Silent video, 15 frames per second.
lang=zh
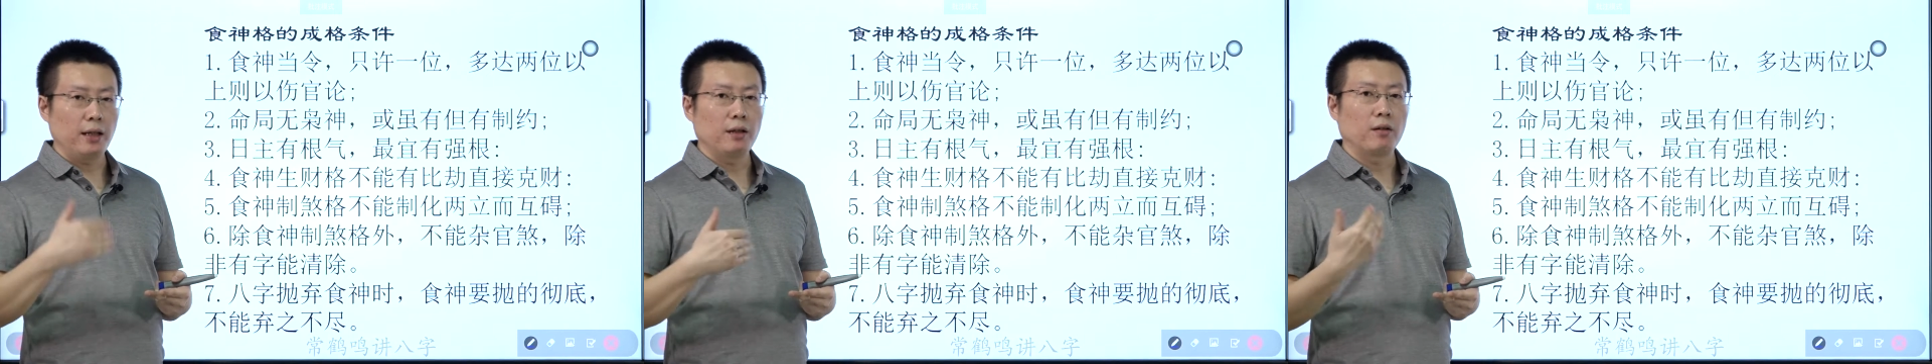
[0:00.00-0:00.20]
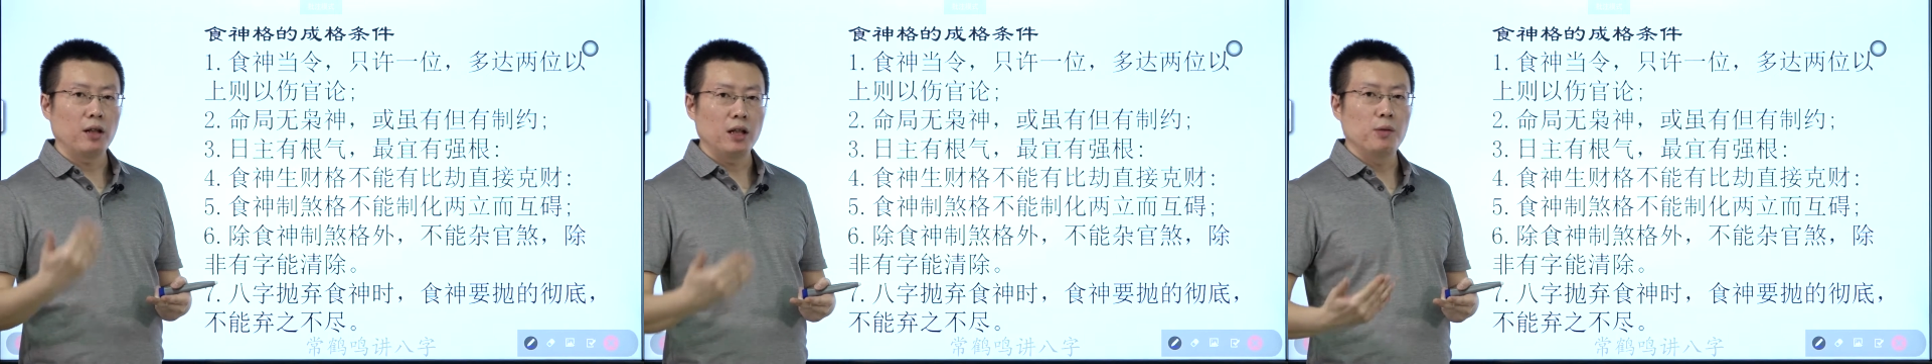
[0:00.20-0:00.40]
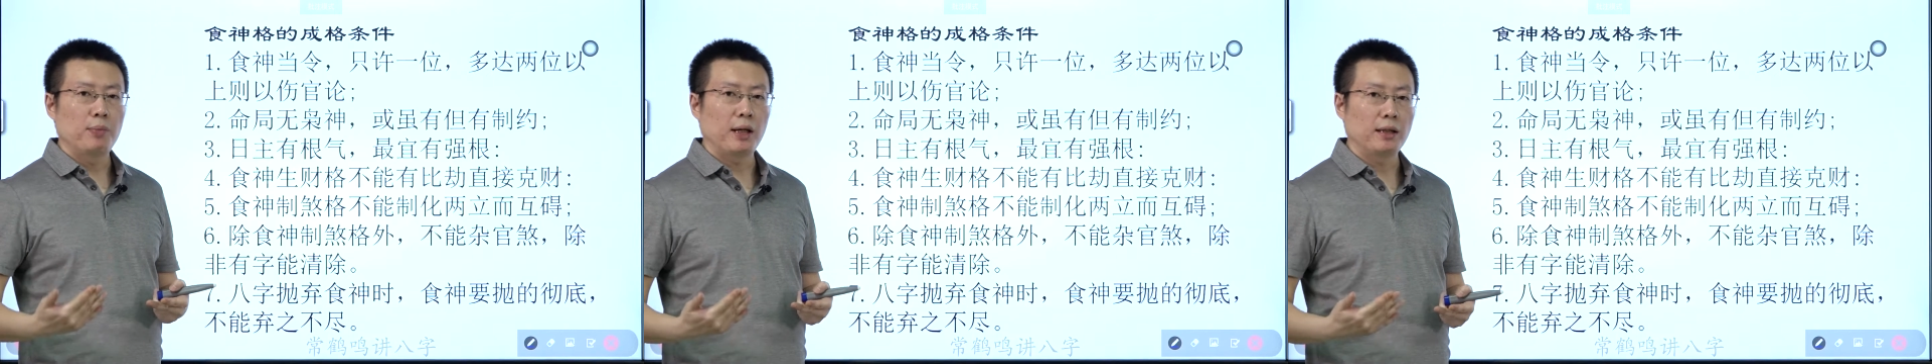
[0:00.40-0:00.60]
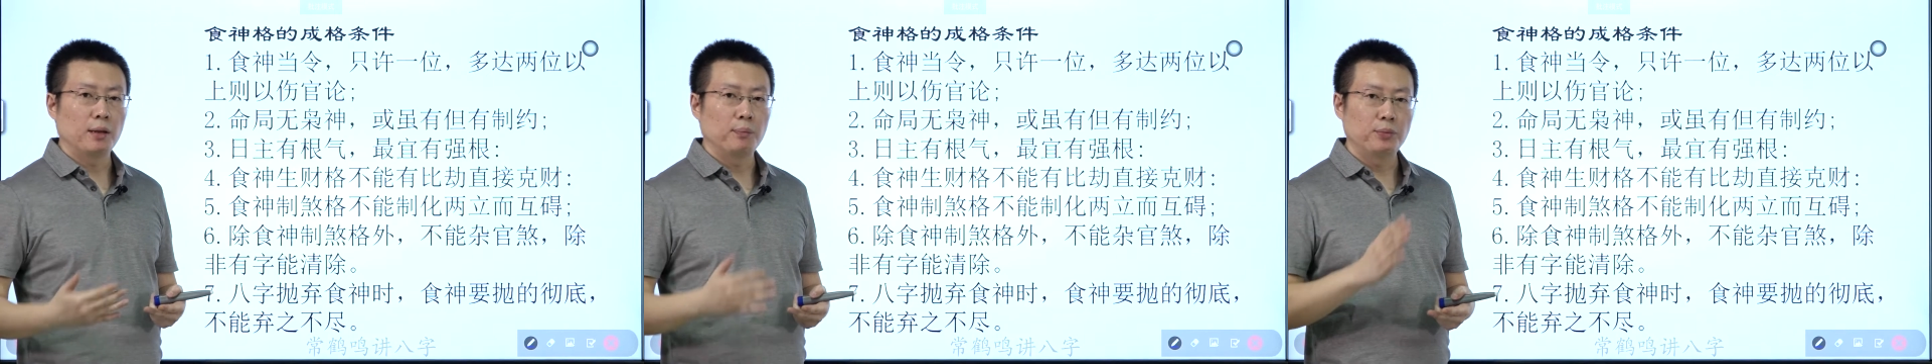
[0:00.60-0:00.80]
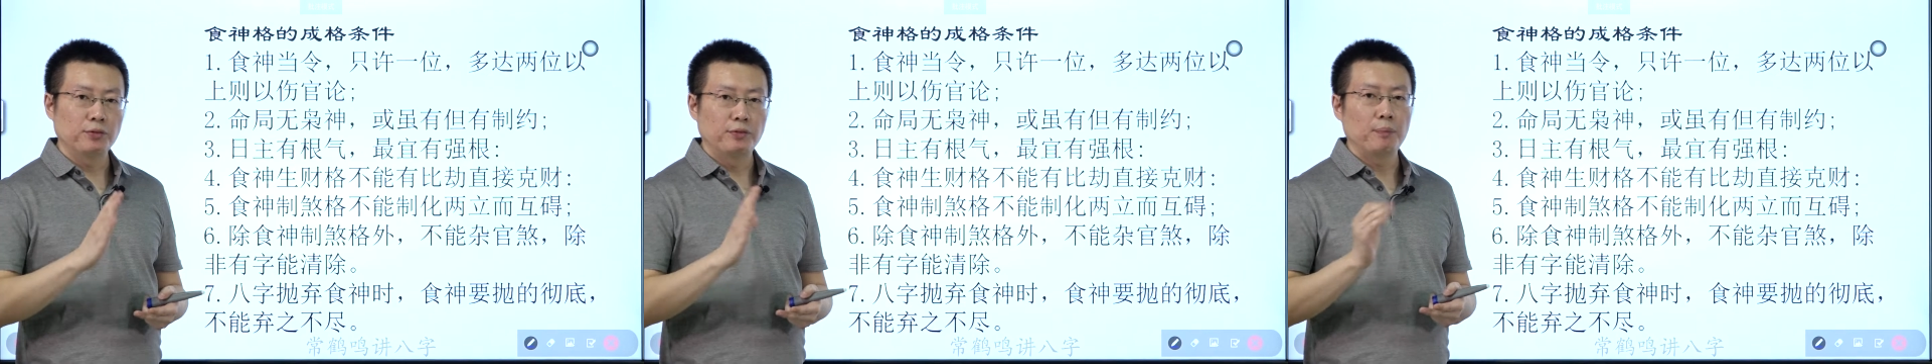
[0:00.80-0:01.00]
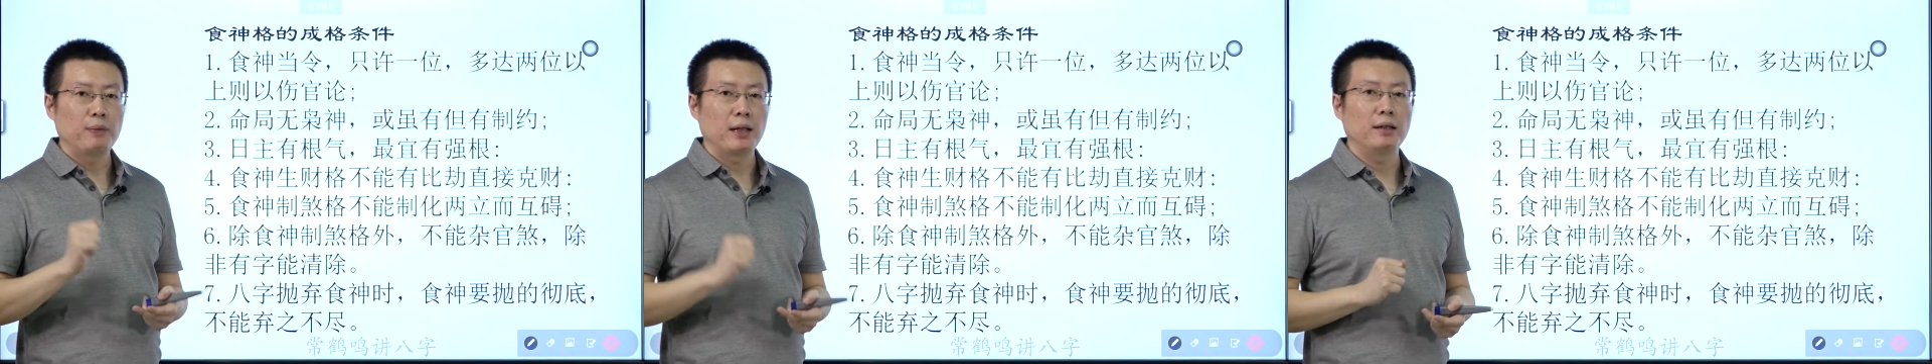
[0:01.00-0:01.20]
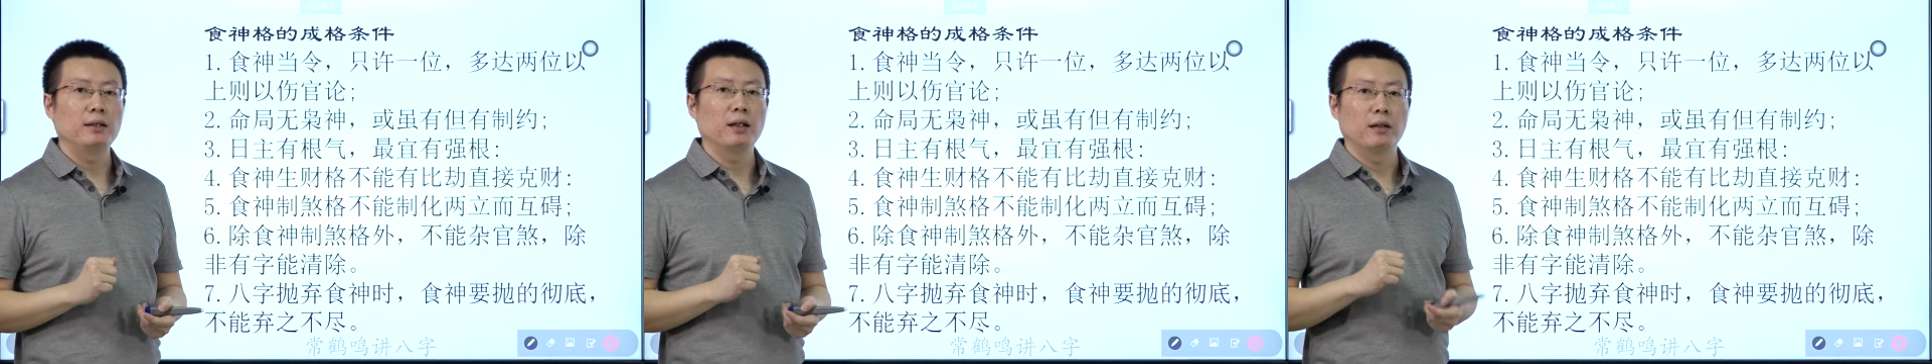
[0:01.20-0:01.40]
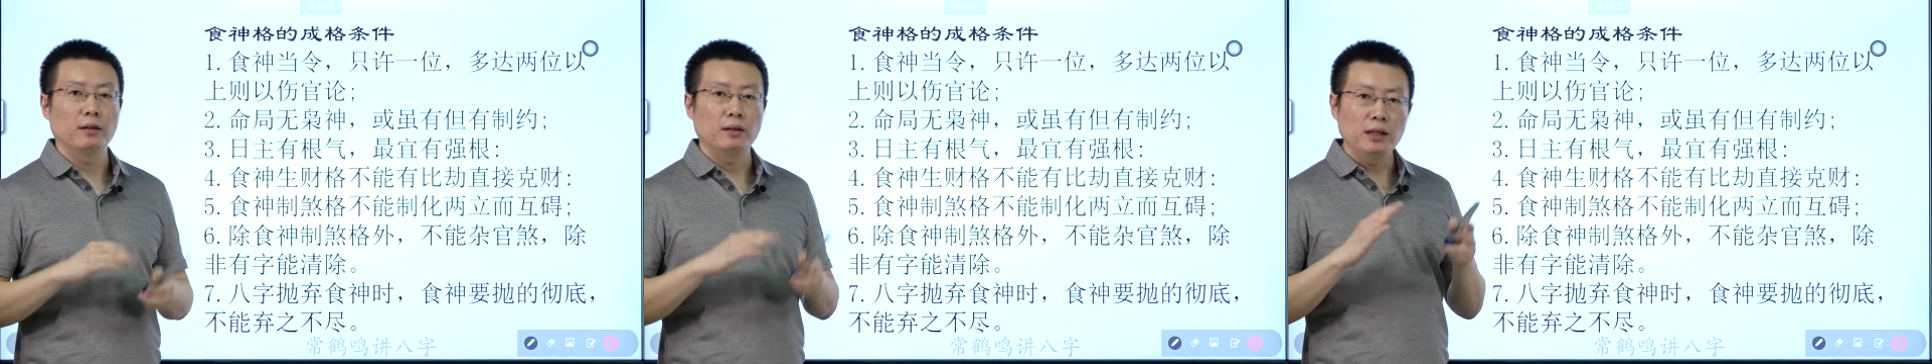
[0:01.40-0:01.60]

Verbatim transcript: 格一般呢不分偏正，